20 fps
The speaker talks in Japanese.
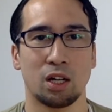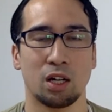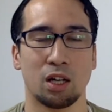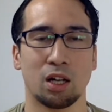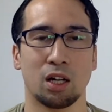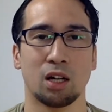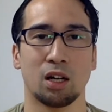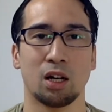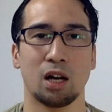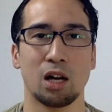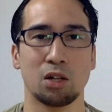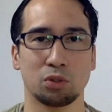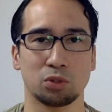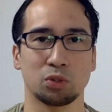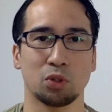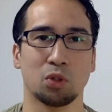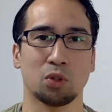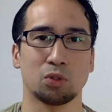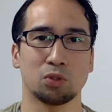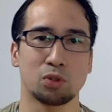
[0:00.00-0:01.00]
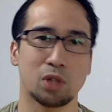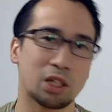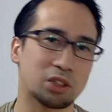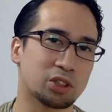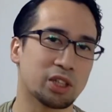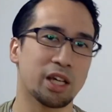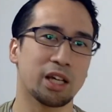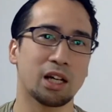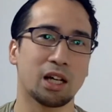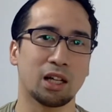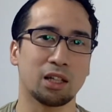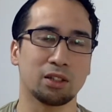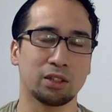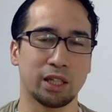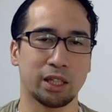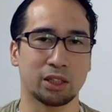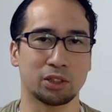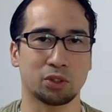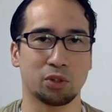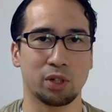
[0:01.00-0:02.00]
あると裏付けがあっ
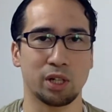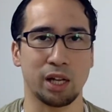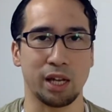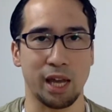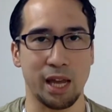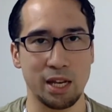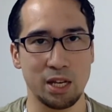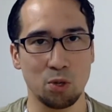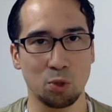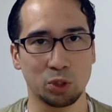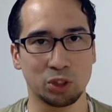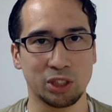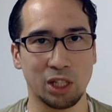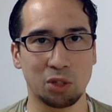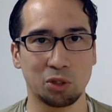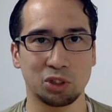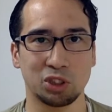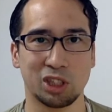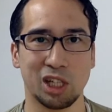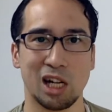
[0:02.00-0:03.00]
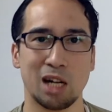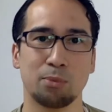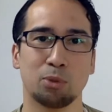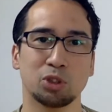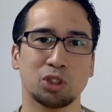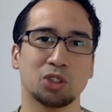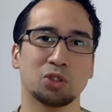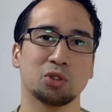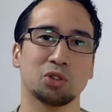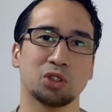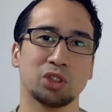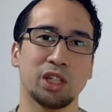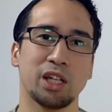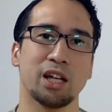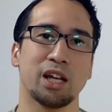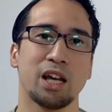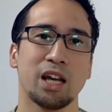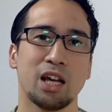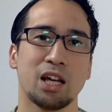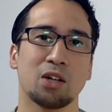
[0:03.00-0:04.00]
てそれが縁の下の力持ちとし
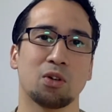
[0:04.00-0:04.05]
て